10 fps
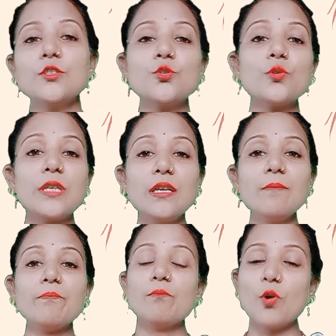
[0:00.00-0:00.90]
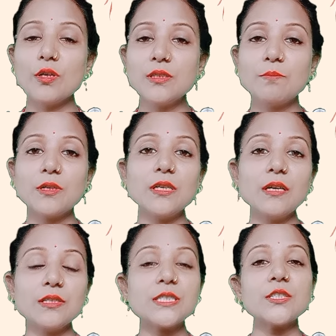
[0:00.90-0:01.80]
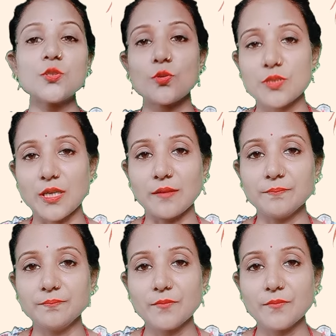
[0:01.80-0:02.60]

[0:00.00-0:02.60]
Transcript: जो कि बहुत ही बढ़िया रिचेस्ट सोर्स है